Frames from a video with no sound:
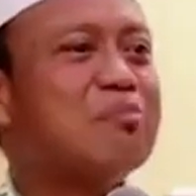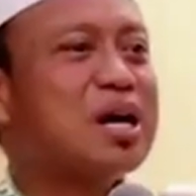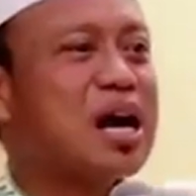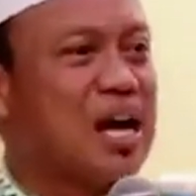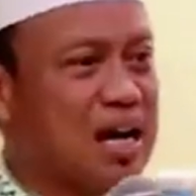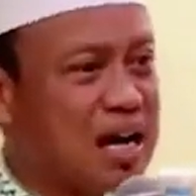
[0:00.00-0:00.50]

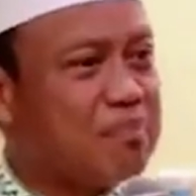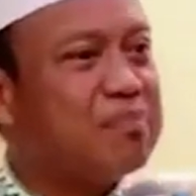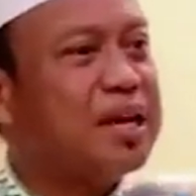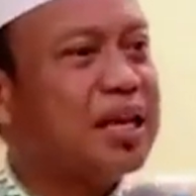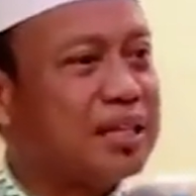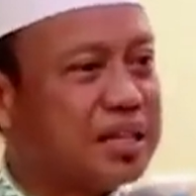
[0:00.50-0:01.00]
yang
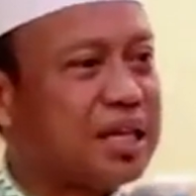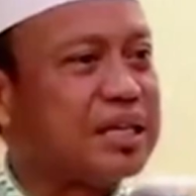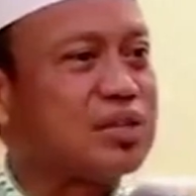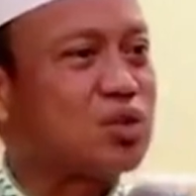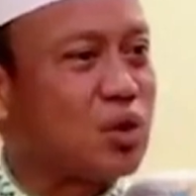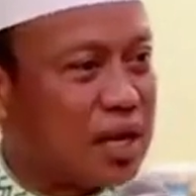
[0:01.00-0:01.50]
menganggap
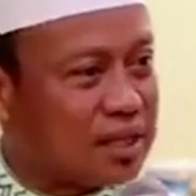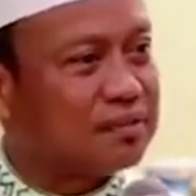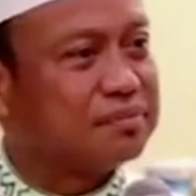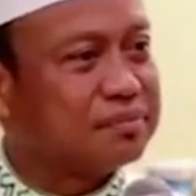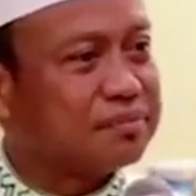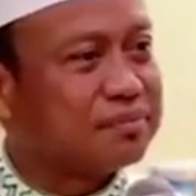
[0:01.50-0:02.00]
enteng
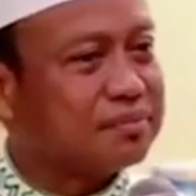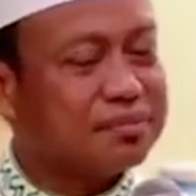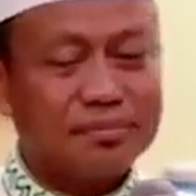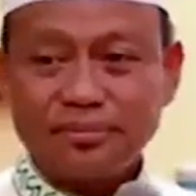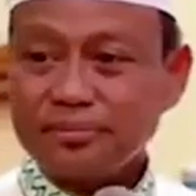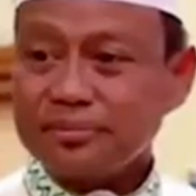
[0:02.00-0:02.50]
solat.
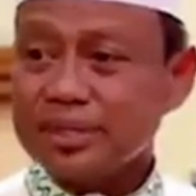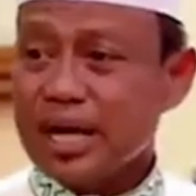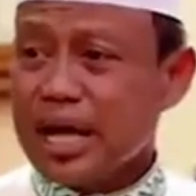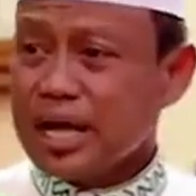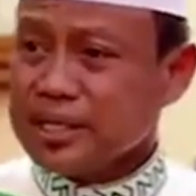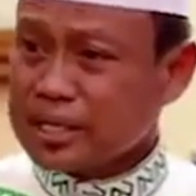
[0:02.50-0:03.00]

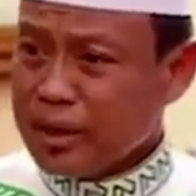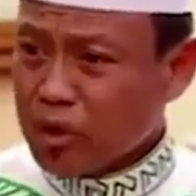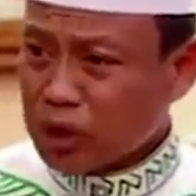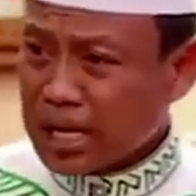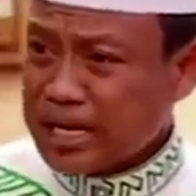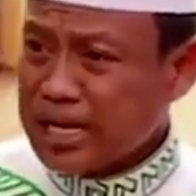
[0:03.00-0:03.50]

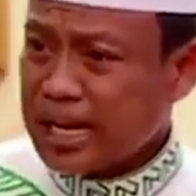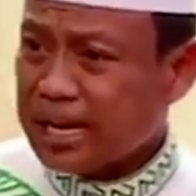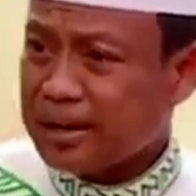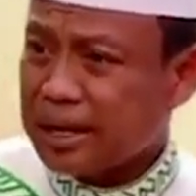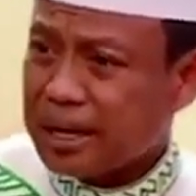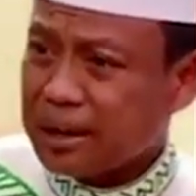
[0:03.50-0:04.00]
Saya mau
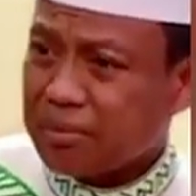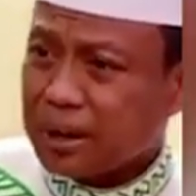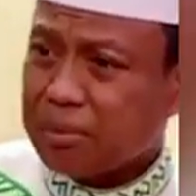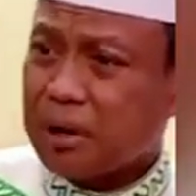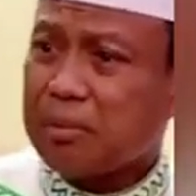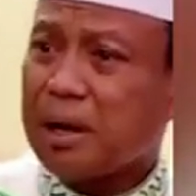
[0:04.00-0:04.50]
tanya,
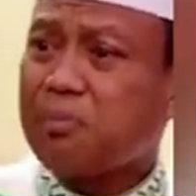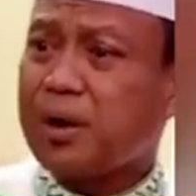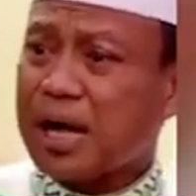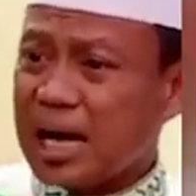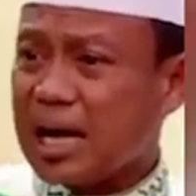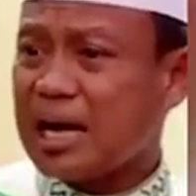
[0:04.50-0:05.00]

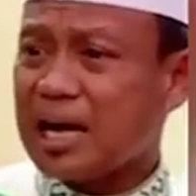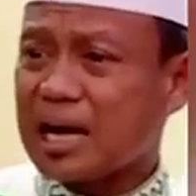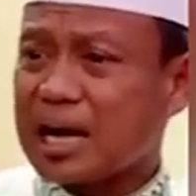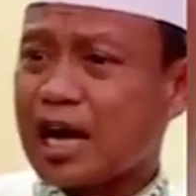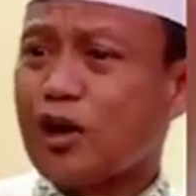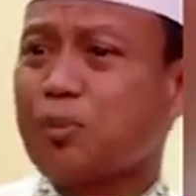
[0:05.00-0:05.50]

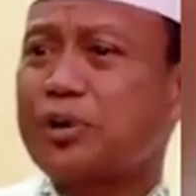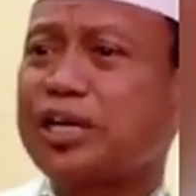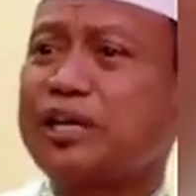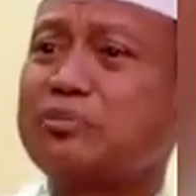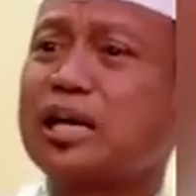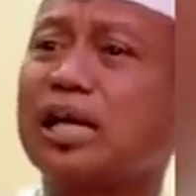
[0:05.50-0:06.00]
bapak-bapak
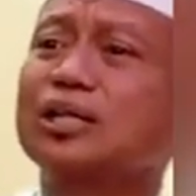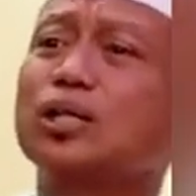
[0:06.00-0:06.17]
kalau pergi